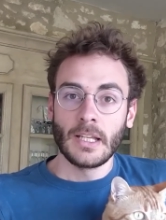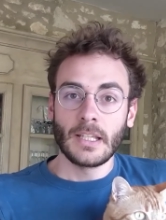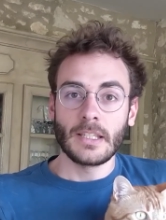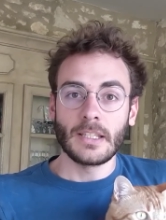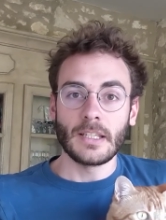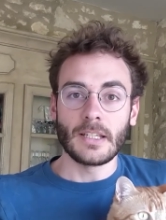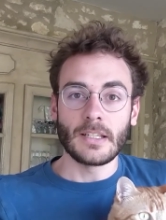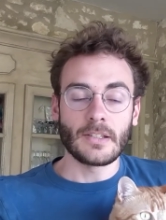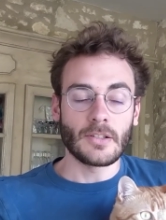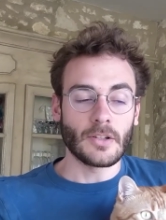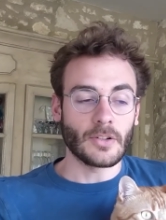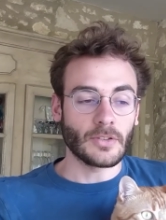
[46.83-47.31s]

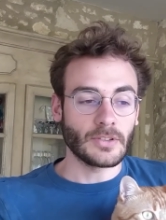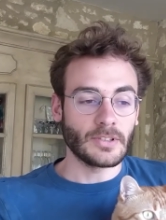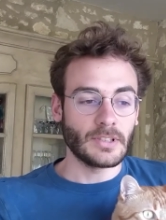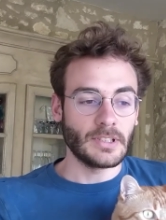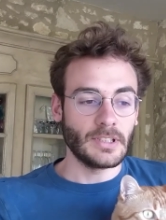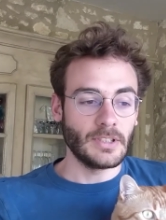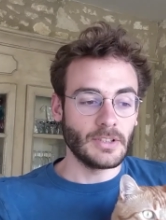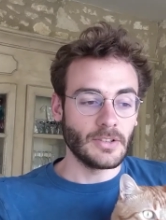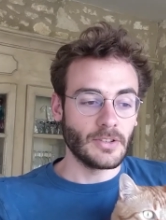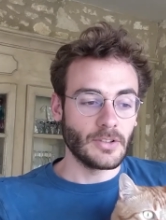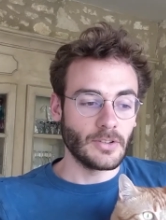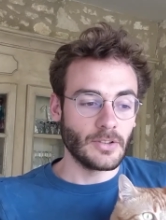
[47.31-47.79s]
qui est
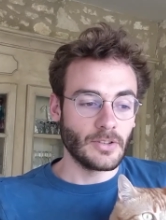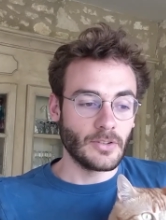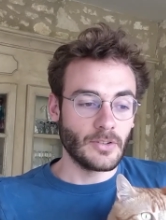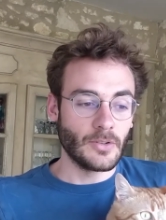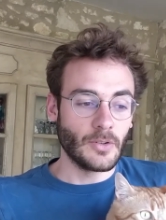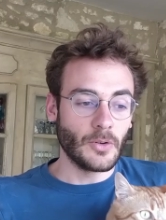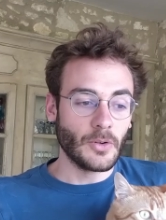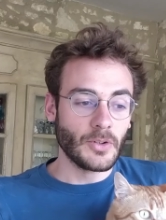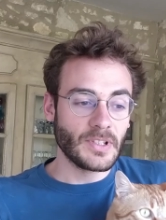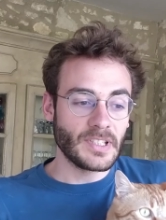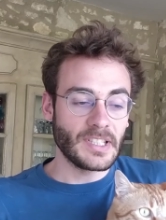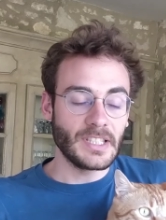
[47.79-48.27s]
sorti
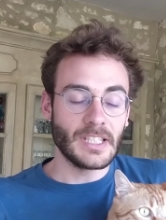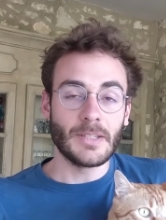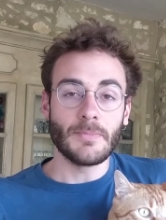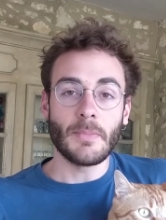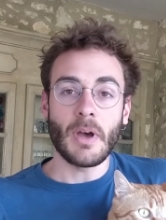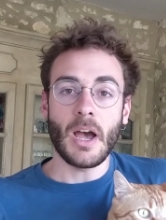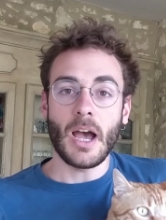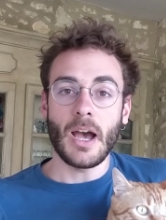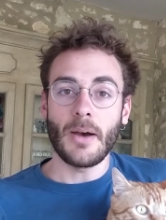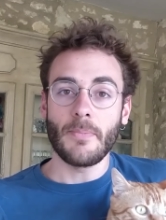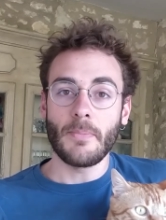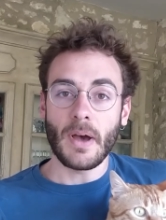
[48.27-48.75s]
au
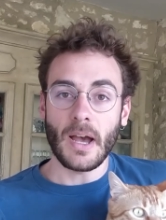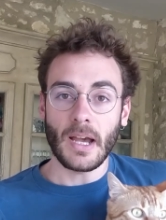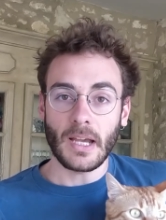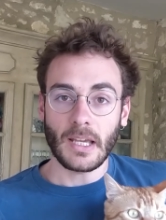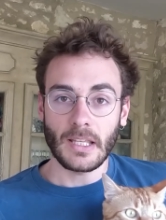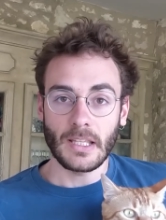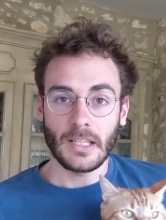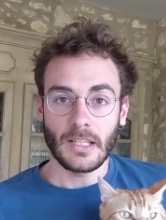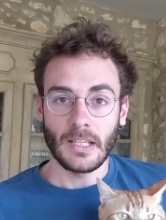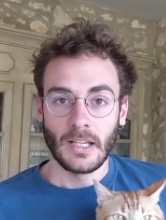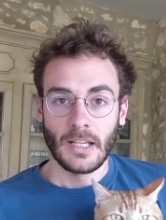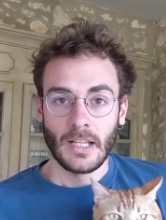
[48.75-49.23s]
cinéma à
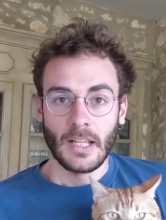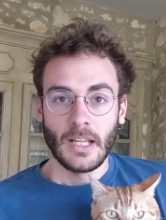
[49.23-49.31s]
Paris,